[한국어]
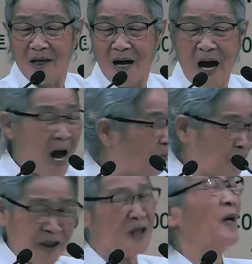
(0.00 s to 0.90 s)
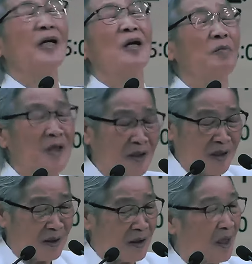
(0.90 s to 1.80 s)
아무 희망이 없는
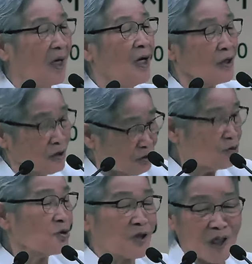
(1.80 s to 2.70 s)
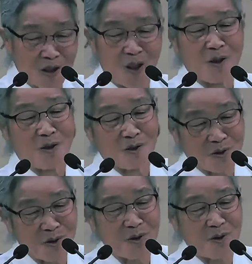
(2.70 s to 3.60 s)
인생들에게 스스로 찾아가셨어요.